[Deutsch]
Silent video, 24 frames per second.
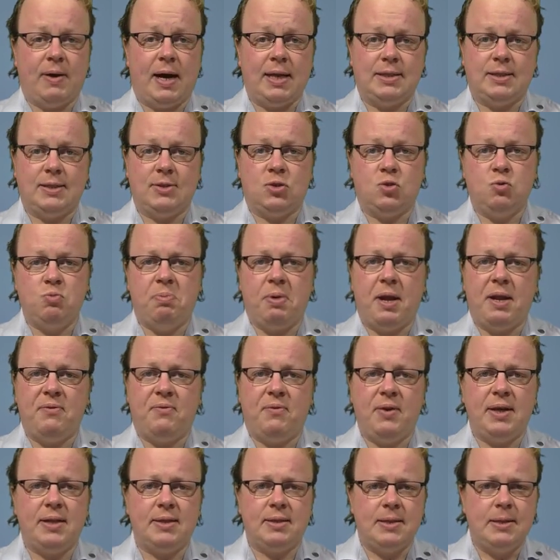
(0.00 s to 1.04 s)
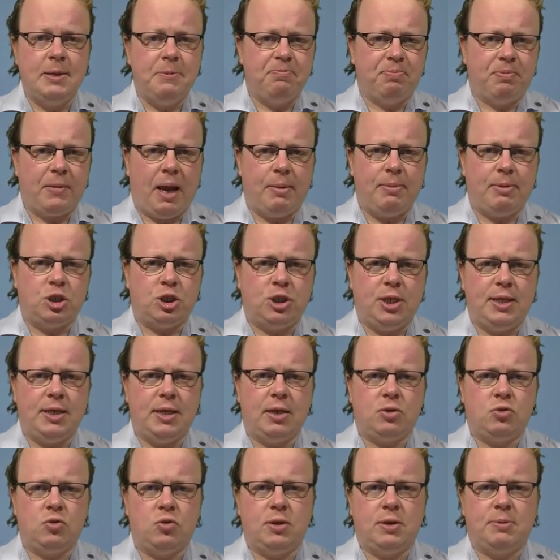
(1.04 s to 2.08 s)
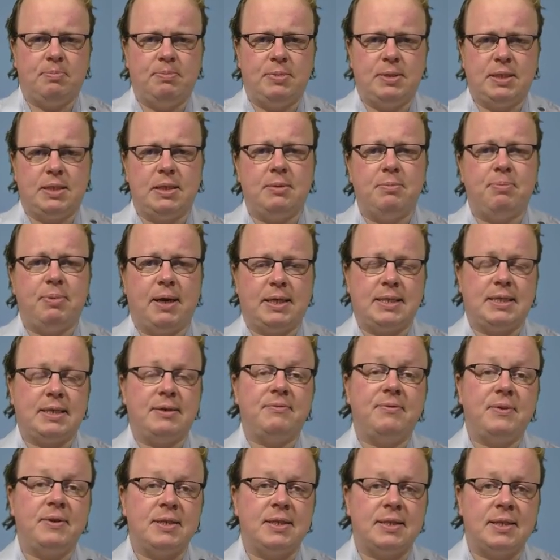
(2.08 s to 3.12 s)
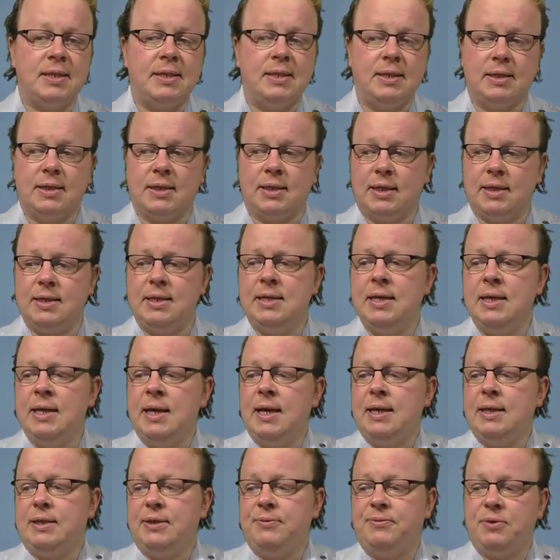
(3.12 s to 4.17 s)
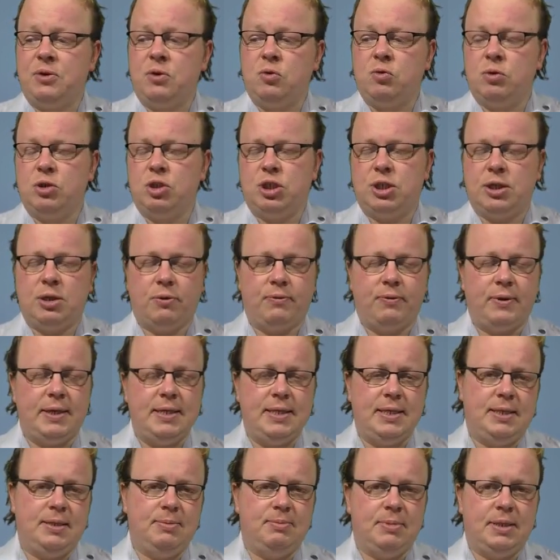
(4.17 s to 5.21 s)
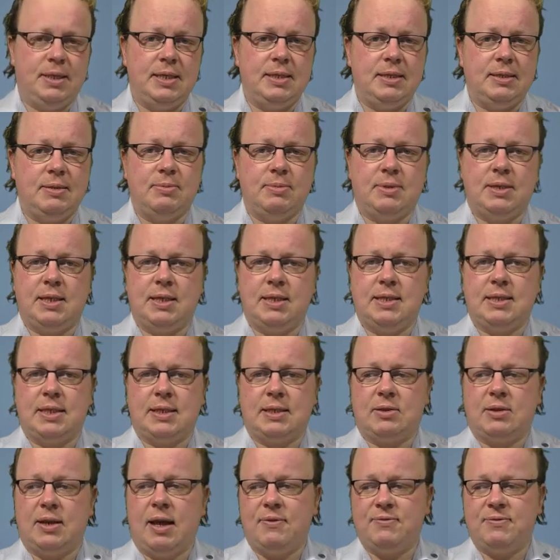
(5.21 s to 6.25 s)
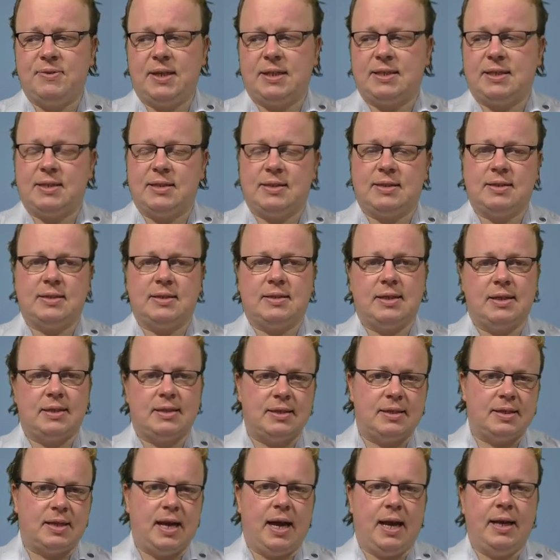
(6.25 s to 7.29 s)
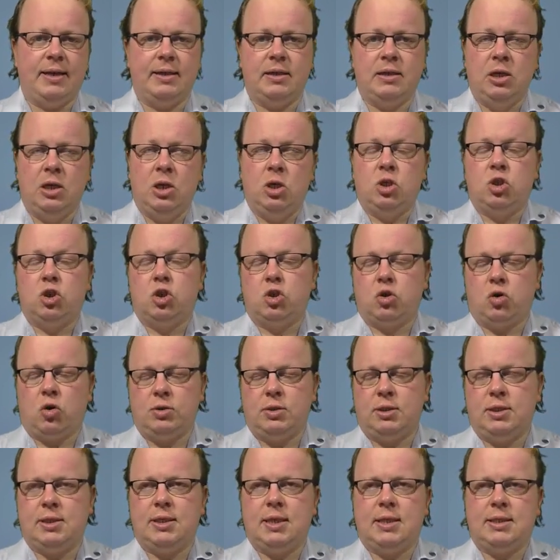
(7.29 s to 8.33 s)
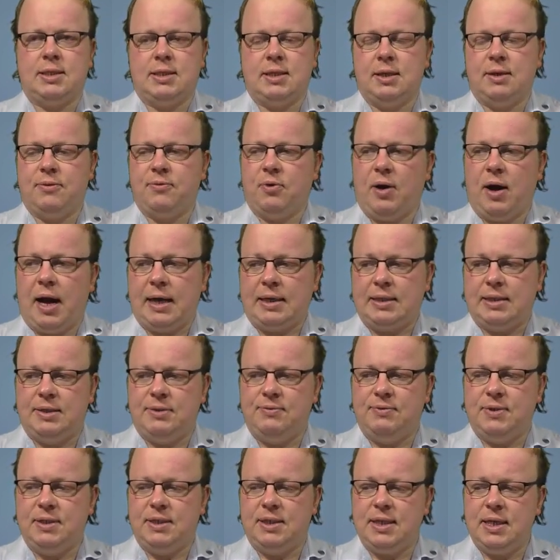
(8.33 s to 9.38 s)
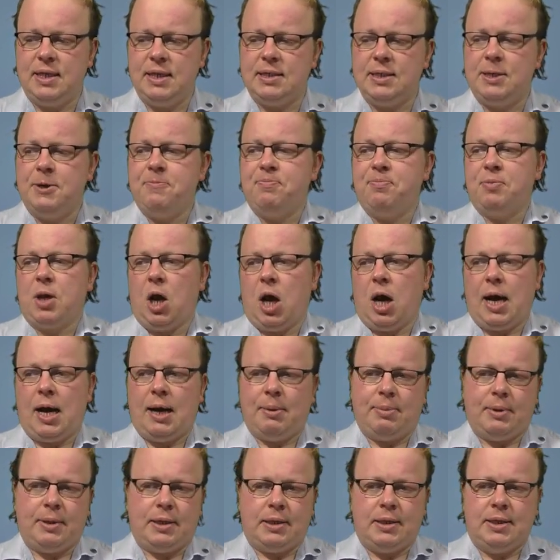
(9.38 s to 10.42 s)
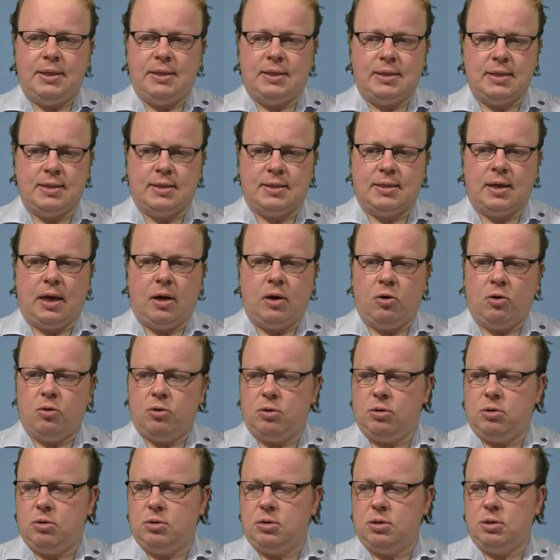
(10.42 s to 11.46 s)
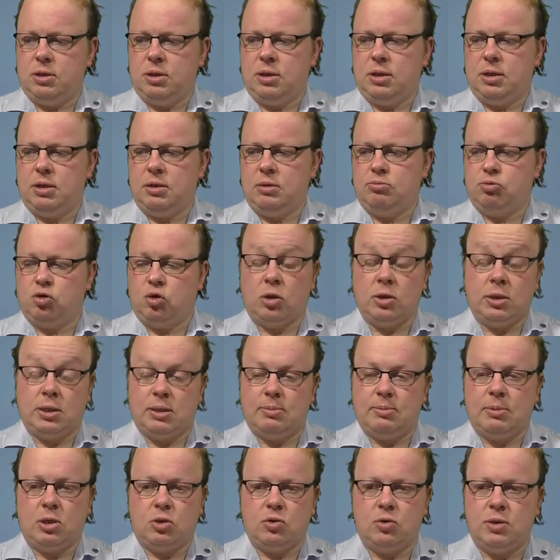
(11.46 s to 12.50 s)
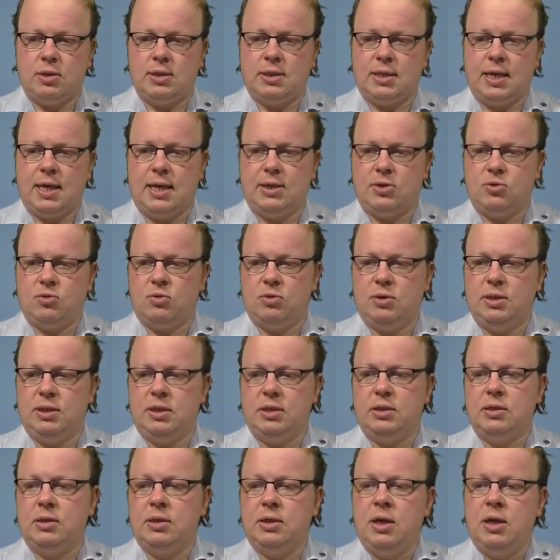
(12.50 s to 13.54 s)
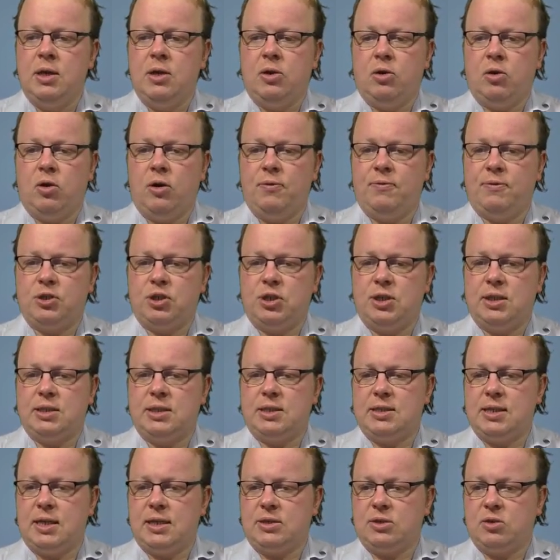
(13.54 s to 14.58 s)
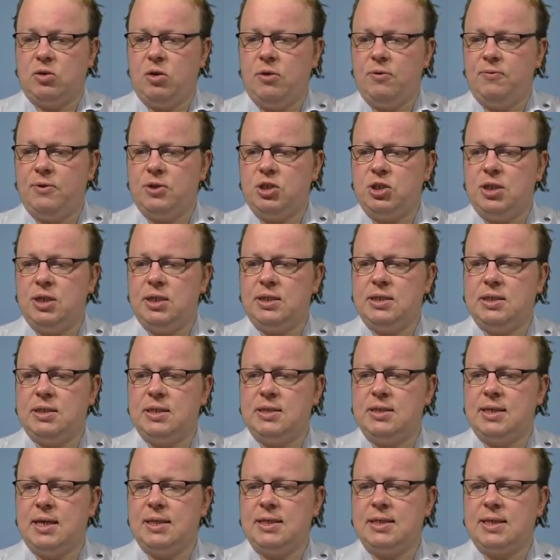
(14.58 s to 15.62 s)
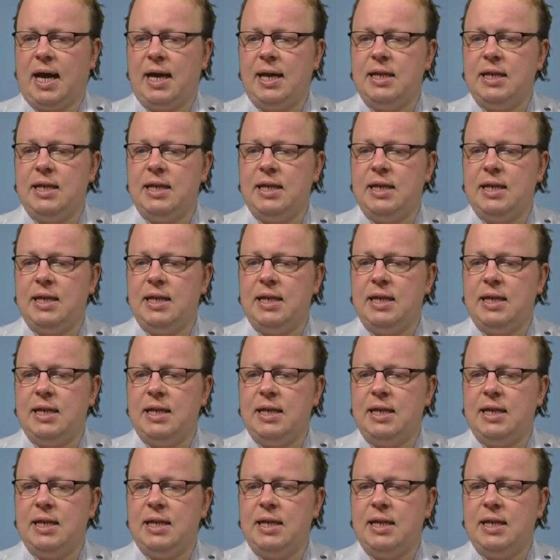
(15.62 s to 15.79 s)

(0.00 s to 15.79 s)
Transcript: Schwarz ist super entwickelt, aber steht natürlich ein bisschen passiv. Ist hinten drin. Die Figuren stehen auf E7, D7, C6 und F6. Das ist jetzt kein, Strotz, jetzt nicht vor Aktivität, aber es ist auch äh, trotzdem natürlich sehr solide. Läufer schlägt C6, Läufer schlägt C6.